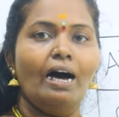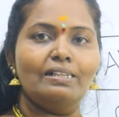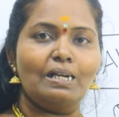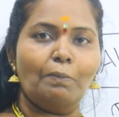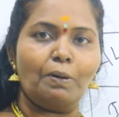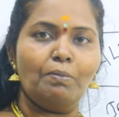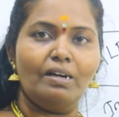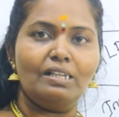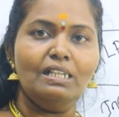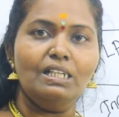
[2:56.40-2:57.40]

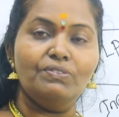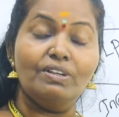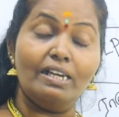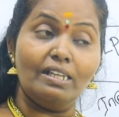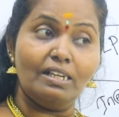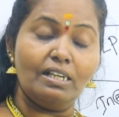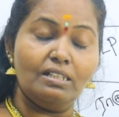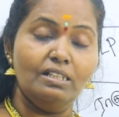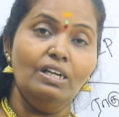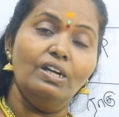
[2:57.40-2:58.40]
அதுக்கப்புறமாட்டி இவங்க
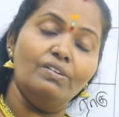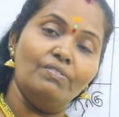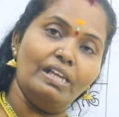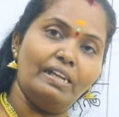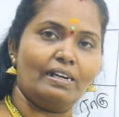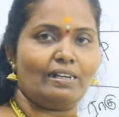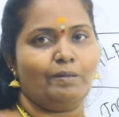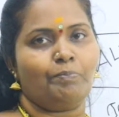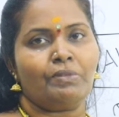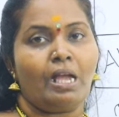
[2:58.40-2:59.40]
இருக்கிறது
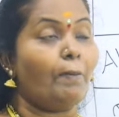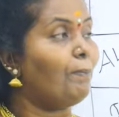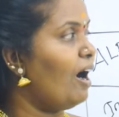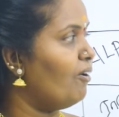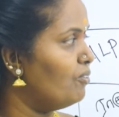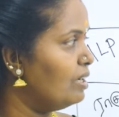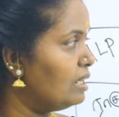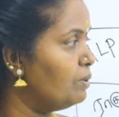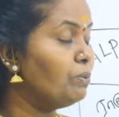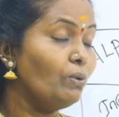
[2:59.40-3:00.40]
வெளிநாட்டில் அப்போ
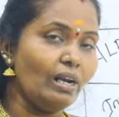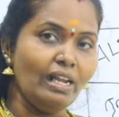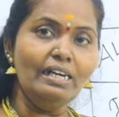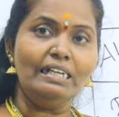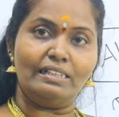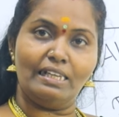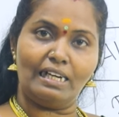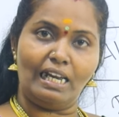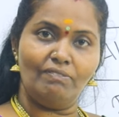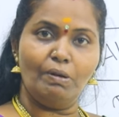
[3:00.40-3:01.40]
அவங்க ஊரில் இந்த
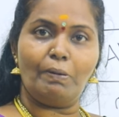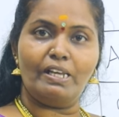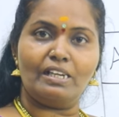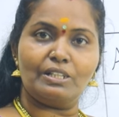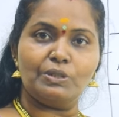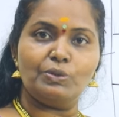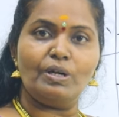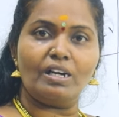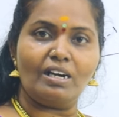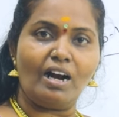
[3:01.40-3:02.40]
கல்வி படிக்கிறதுக்கு
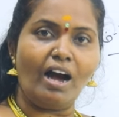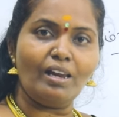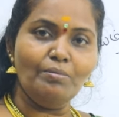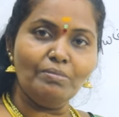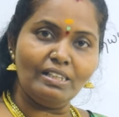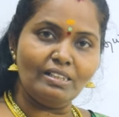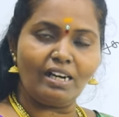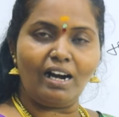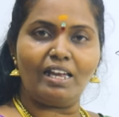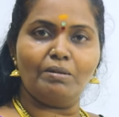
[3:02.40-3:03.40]
உண்டான காலம் இந்த
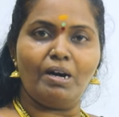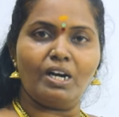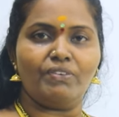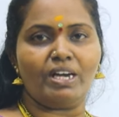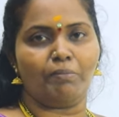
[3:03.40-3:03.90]
காலமாகவே